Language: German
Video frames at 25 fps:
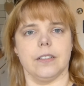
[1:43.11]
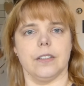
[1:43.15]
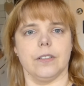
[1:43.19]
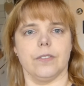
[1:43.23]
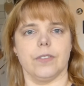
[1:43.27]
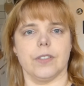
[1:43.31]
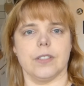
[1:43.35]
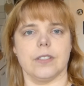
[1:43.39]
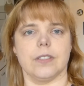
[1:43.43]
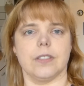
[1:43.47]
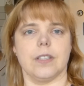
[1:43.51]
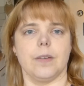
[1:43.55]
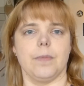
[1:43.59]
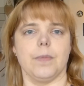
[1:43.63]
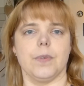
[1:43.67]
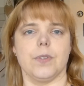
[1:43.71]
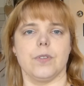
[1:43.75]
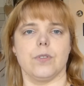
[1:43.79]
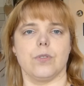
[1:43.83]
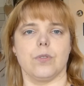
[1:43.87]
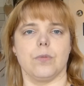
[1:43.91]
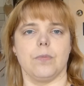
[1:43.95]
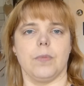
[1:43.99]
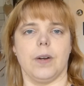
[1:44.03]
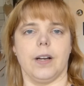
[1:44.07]
irgendwas
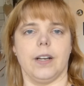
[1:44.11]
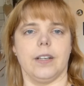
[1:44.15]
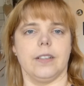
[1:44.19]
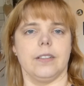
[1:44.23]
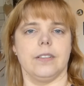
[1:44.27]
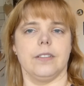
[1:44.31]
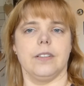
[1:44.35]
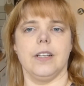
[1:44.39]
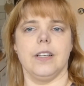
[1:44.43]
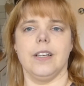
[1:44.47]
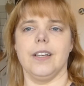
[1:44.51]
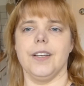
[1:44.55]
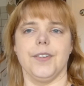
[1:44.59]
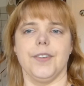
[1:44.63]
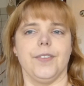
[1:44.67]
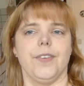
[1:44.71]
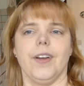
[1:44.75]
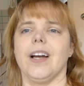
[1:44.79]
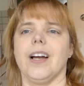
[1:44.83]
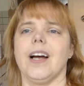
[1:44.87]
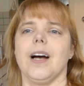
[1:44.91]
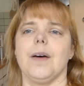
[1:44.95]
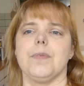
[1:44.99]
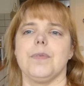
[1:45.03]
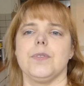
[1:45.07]
damit zu machen,
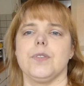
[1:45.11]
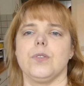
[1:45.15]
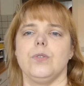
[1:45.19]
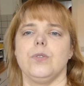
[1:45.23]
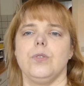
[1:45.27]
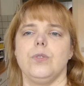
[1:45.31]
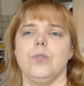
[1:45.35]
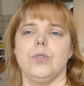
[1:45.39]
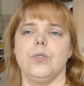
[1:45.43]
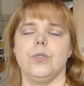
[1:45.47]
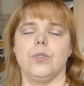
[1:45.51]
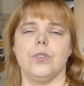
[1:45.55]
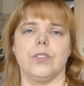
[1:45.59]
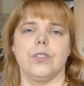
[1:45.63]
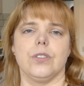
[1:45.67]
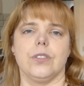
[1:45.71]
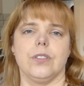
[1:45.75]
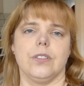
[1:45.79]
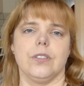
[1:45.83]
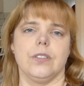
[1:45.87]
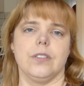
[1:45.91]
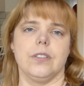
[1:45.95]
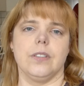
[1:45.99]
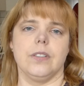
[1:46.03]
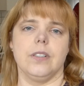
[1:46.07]
wäre absolut
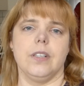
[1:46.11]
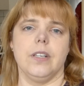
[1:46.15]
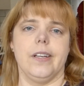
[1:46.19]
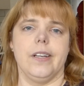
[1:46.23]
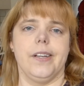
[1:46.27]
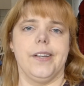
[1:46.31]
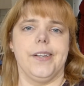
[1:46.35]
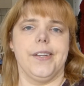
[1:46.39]
äh,